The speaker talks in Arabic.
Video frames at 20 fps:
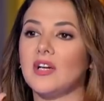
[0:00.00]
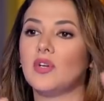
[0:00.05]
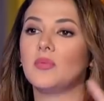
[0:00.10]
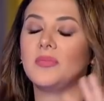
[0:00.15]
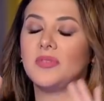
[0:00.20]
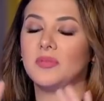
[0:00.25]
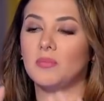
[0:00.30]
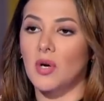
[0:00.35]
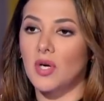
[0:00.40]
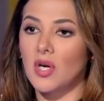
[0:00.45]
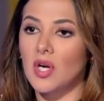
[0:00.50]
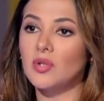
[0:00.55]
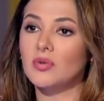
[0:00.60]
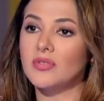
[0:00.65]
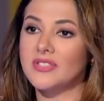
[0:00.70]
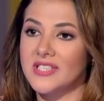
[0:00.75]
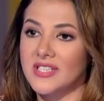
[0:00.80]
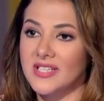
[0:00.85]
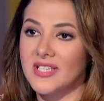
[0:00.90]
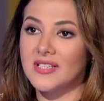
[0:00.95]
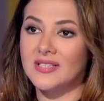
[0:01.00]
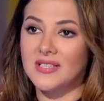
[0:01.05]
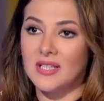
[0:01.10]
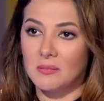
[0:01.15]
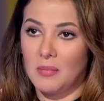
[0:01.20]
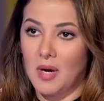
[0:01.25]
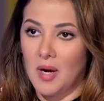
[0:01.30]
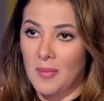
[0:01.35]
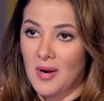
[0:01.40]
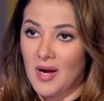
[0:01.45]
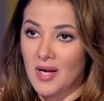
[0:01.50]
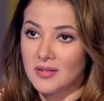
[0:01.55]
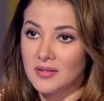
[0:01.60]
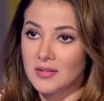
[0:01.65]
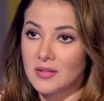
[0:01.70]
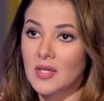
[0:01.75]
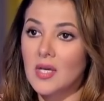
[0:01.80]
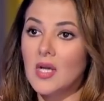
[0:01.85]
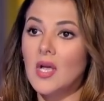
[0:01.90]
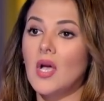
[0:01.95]
كانوا بيتمرنوا كتير جدا مع بعض
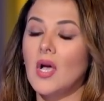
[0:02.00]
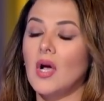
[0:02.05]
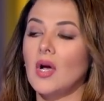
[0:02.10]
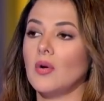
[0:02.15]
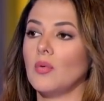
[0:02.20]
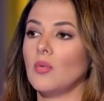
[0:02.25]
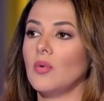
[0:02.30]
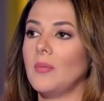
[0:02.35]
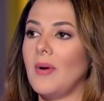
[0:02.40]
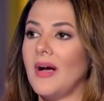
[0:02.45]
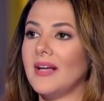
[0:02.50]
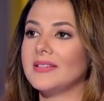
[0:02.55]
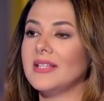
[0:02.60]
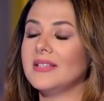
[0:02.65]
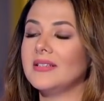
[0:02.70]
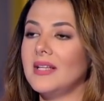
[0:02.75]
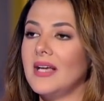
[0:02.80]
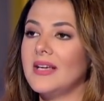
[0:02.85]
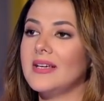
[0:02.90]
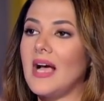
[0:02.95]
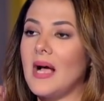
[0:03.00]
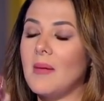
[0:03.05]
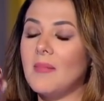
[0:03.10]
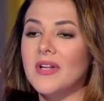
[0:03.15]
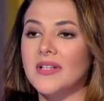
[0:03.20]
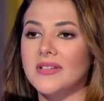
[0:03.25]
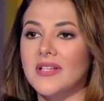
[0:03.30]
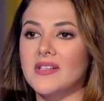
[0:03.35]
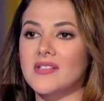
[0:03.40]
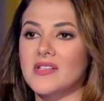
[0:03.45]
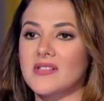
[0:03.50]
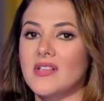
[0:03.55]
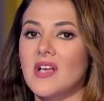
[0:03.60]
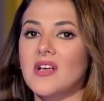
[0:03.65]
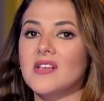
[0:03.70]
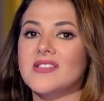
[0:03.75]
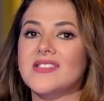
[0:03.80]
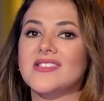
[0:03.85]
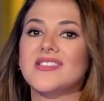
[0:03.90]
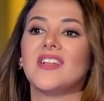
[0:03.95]
مم. وبعدين هي عملت
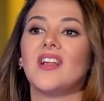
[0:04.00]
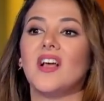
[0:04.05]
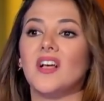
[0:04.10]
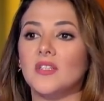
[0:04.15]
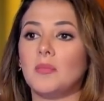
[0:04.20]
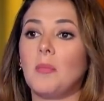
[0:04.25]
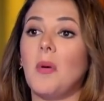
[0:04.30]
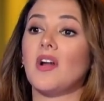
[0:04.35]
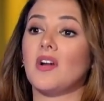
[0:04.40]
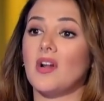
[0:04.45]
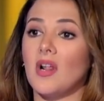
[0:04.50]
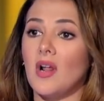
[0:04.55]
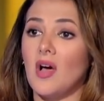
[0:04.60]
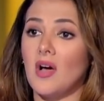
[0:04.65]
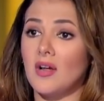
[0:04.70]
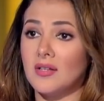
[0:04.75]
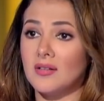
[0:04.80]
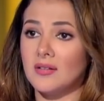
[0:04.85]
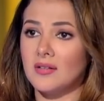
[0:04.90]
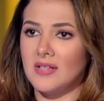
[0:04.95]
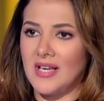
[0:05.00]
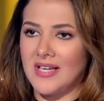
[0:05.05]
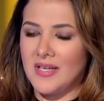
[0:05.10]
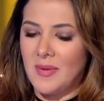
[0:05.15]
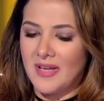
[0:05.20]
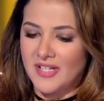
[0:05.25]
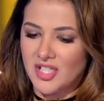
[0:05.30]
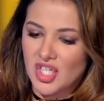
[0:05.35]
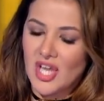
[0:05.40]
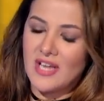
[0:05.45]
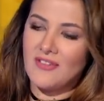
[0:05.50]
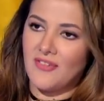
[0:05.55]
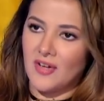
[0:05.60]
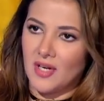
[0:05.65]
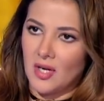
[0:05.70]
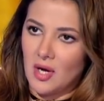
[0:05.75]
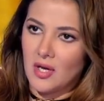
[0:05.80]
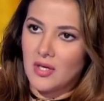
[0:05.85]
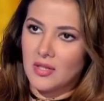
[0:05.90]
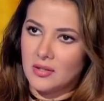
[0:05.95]
اكسرسايز طلعت بره الارض يعني بقت شايفه
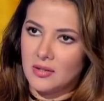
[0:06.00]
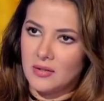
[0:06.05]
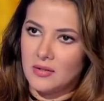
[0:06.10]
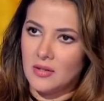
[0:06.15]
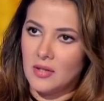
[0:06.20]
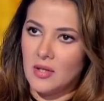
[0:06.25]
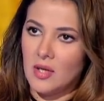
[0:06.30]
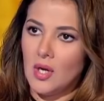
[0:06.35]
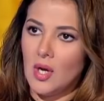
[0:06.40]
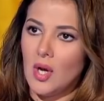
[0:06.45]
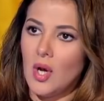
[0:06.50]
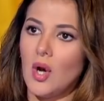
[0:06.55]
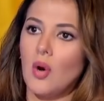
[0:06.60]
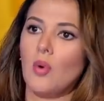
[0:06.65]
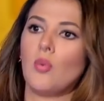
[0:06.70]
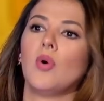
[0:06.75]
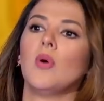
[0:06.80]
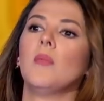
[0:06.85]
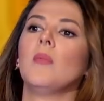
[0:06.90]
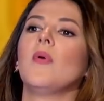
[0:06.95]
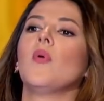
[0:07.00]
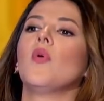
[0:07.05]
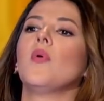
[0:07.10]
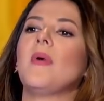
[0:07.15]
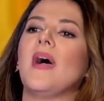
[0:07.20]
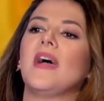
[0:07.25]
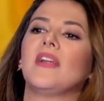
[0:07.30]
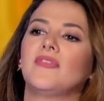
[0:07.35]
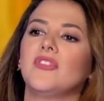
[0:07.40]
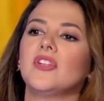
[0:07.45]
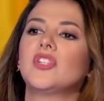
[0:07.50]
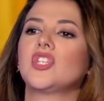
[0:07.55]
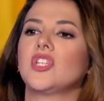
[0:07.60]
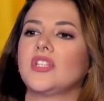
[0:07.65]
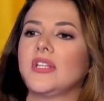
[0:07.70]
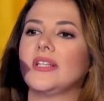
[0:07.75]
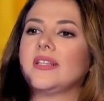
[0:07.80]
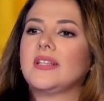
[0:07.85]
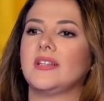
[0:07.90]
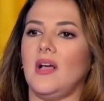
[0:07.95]
الارض اه وما عرفتش آه.
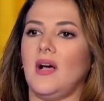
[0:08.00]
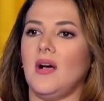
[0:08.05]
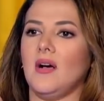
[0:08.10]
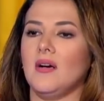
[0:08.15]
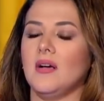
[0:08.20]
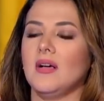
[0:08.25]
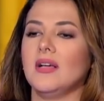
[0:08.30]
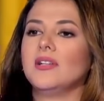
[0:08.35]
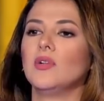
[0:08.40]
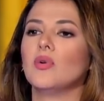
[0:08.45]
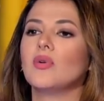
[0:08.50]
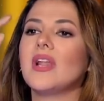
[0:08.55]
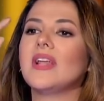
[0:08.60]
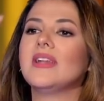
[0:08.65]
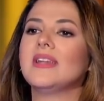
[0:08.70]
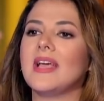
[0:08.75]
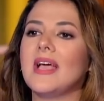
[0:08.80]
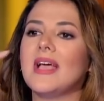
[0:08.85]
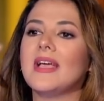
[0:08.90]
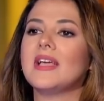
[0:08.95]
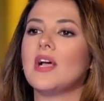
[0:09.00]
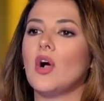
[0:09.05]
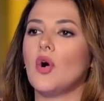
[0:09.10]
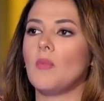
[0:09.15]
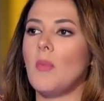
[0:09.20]
تطلع لولا ان هي